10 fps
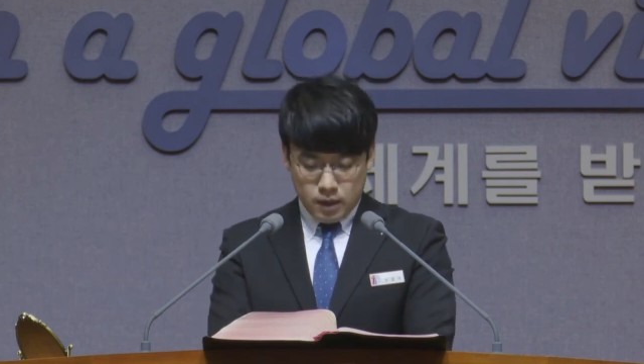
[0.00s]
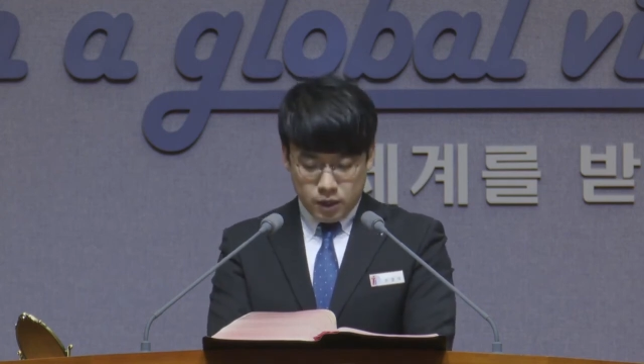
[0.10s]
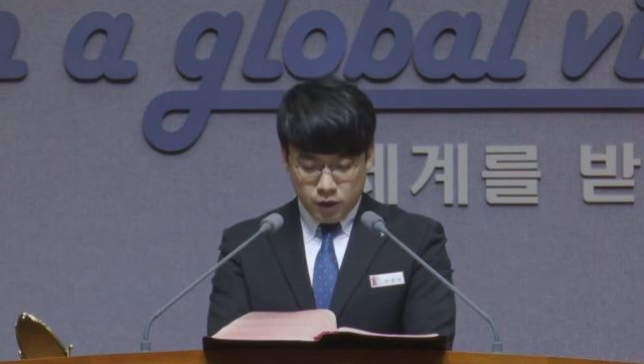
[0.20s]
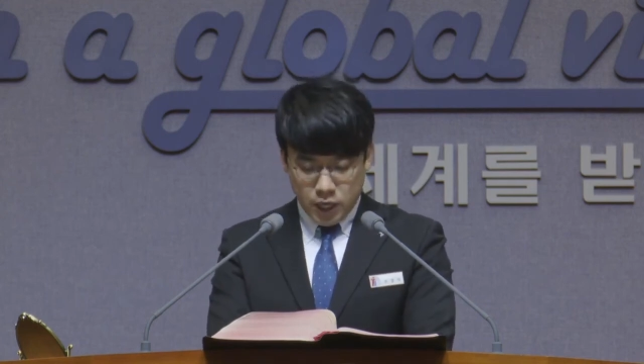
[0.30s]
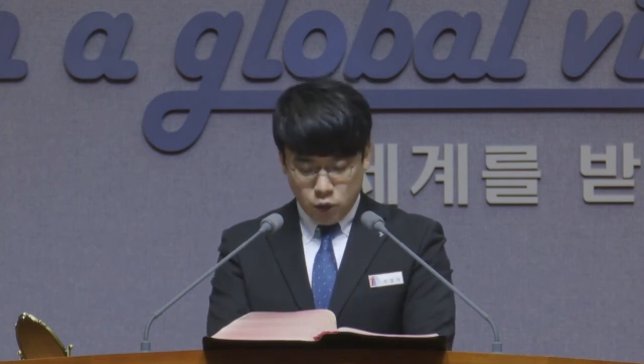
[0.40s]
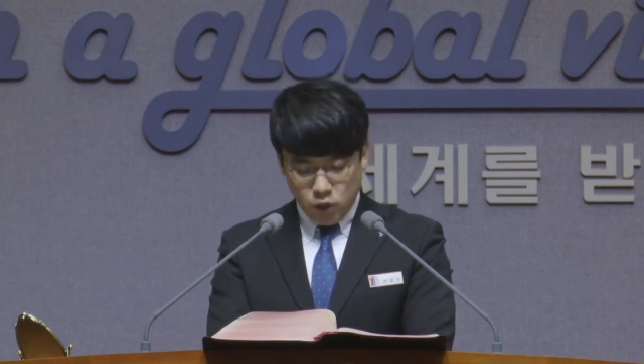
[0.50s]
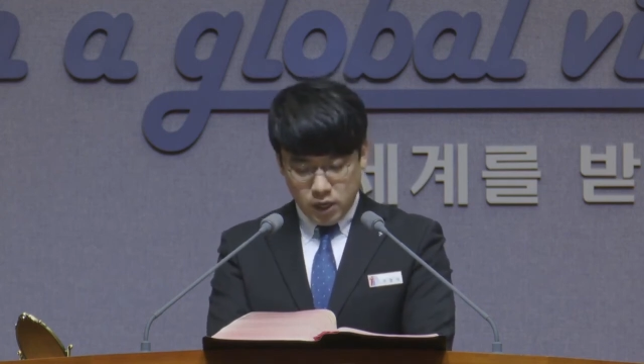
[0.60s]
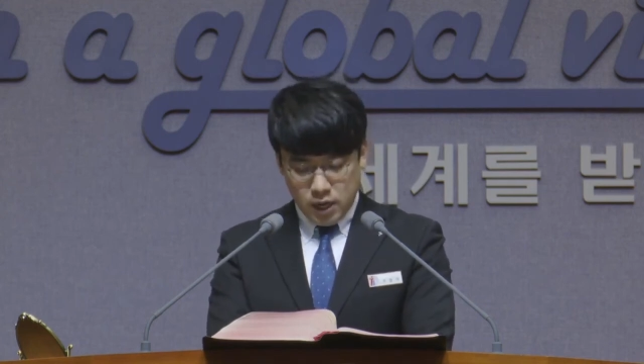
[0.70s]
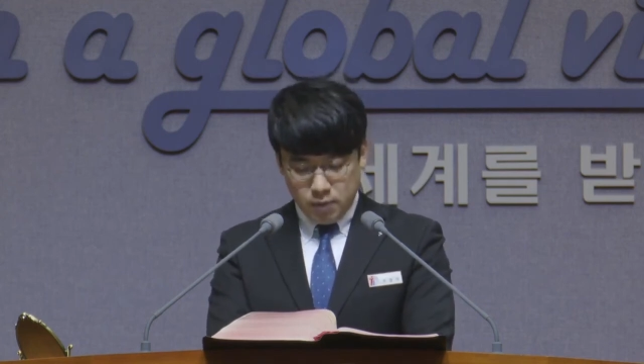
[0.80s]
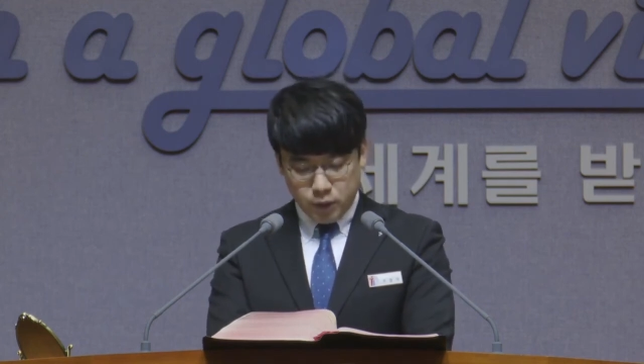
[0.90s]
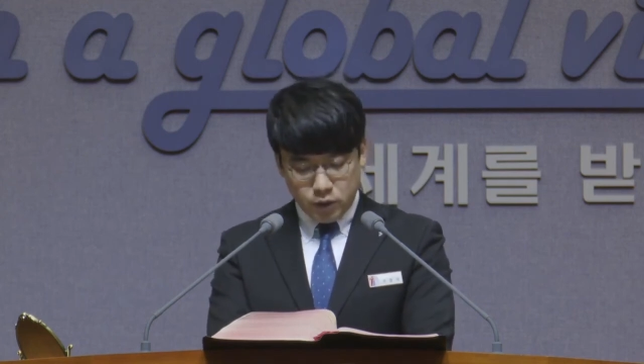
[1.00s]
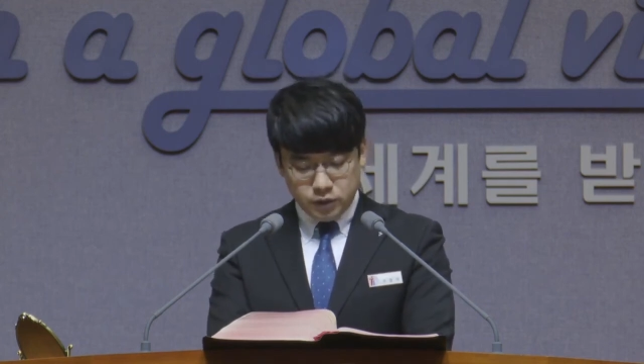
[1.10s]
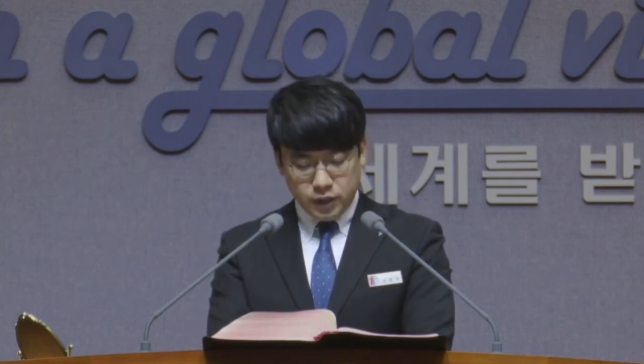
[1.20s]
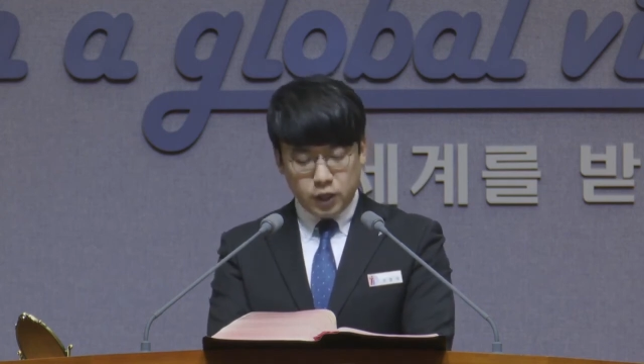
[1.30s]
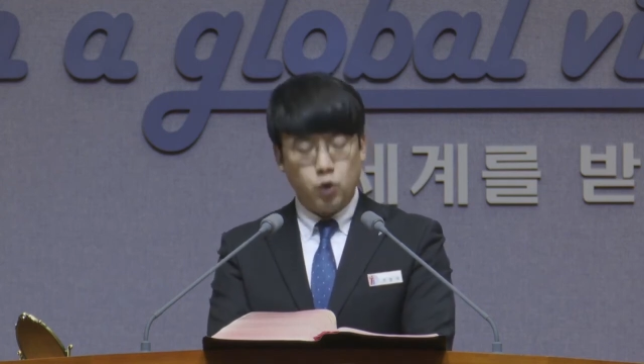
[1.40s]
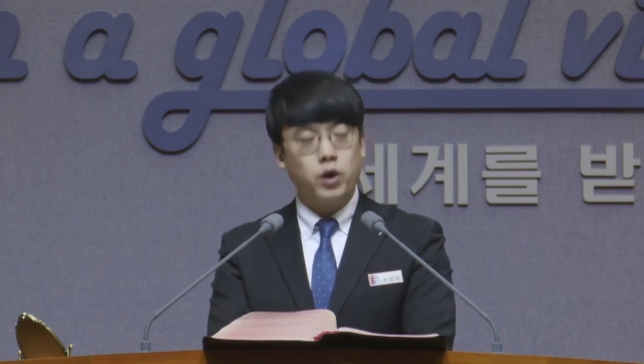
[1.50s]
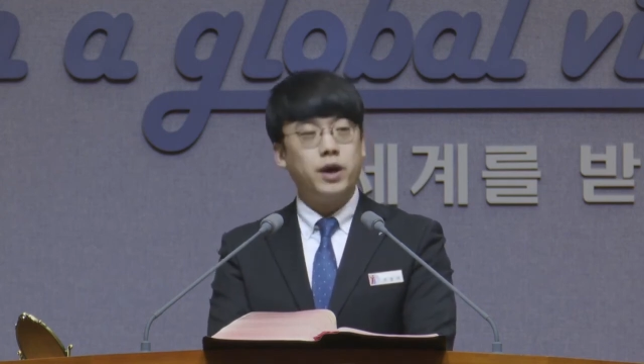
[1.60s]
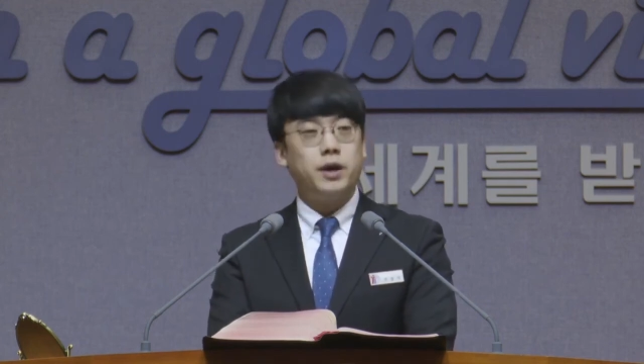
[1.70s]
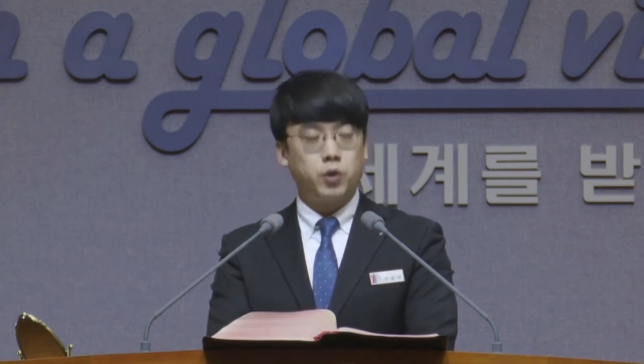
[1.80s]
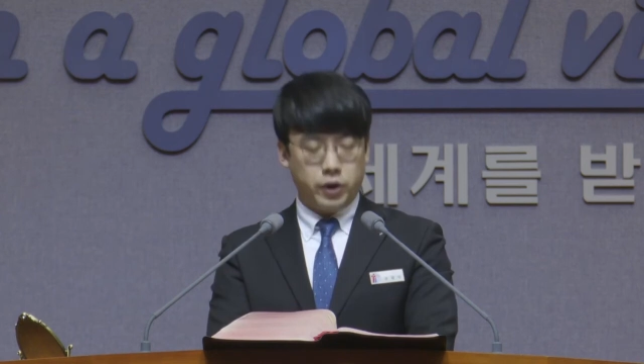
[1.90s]
경향교회가 별들의
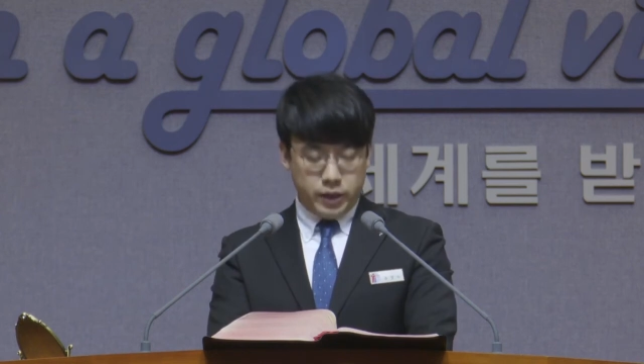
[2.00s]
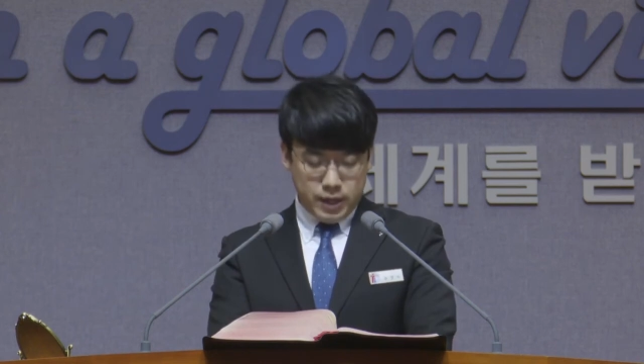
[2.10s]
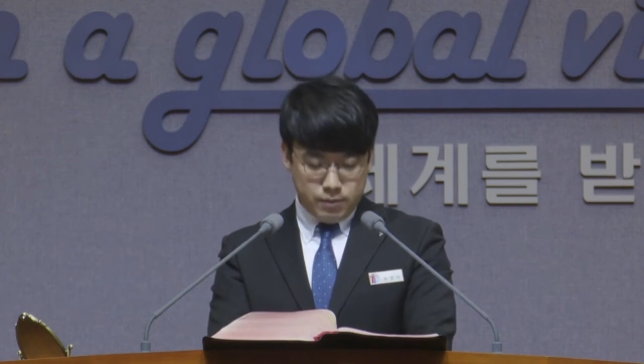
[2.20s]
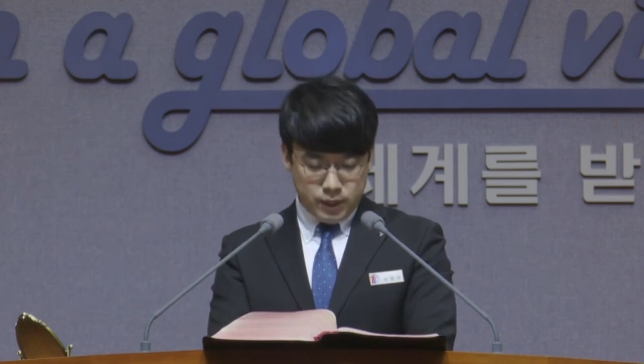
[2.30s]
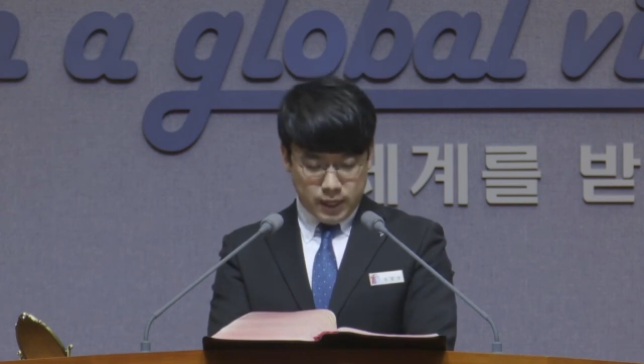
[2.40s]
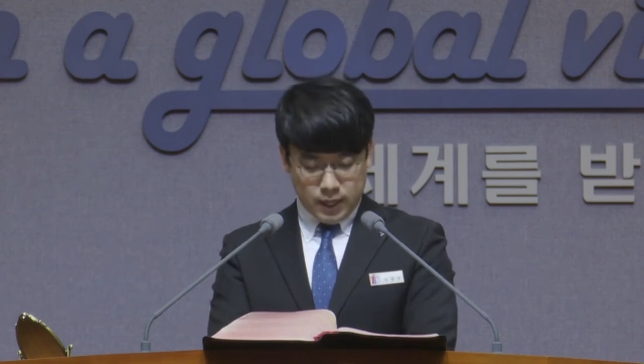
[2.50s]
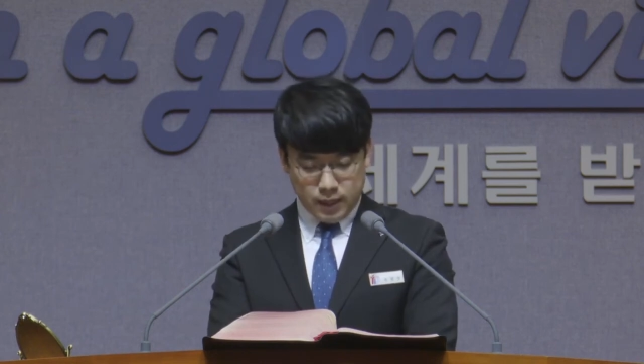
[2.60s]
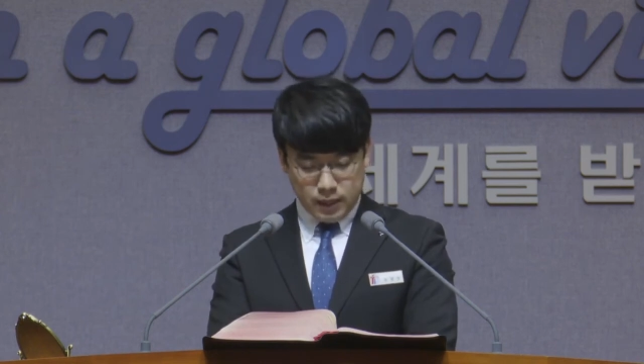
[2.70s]
교회가 되어야 합니다.